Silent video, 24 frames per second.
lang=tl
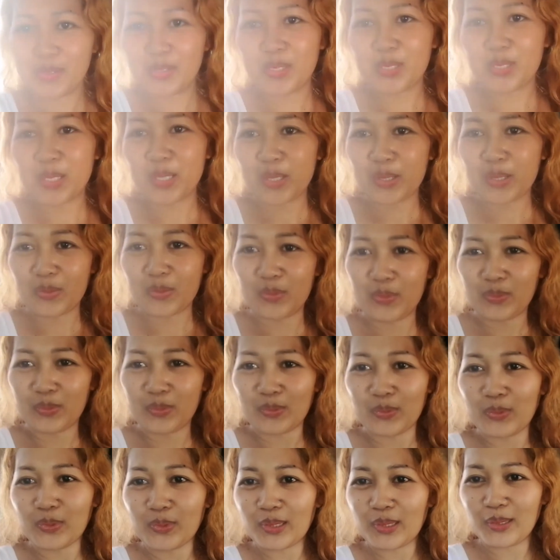ko sa inyo
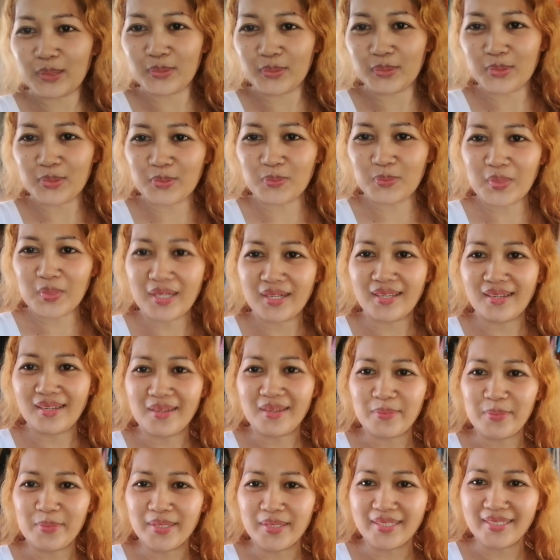kung ano yung mga
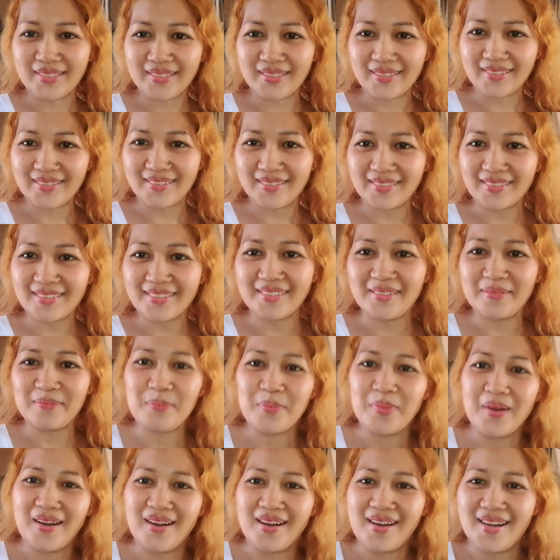laman ng aking
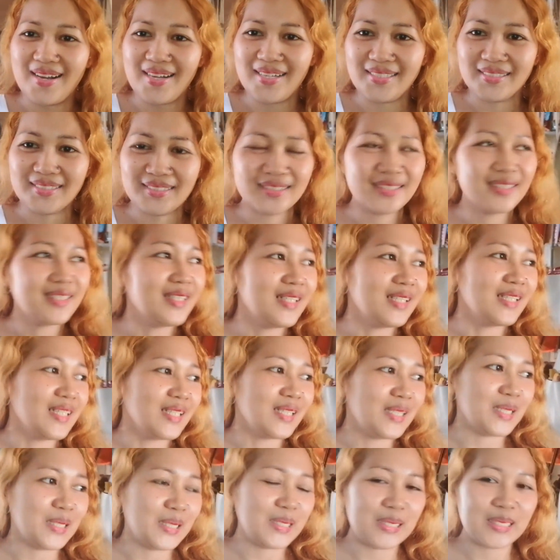bag.
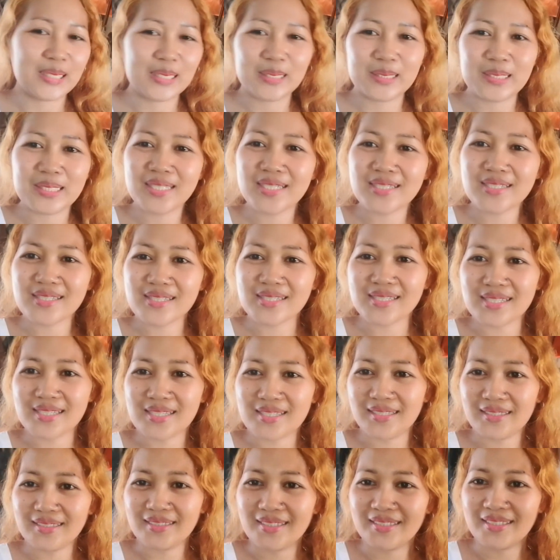Uh, ah,
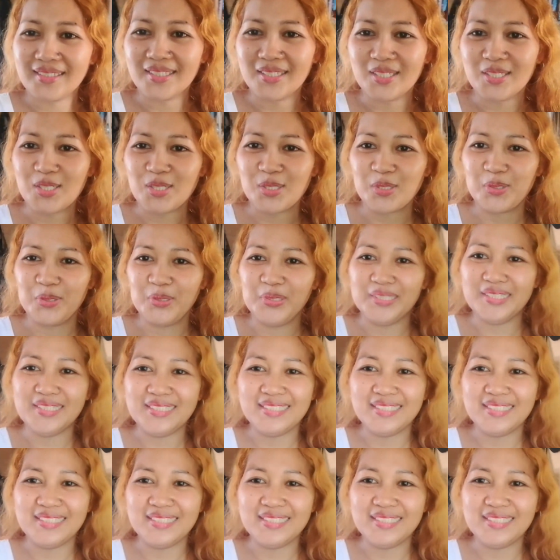non-sikat edition.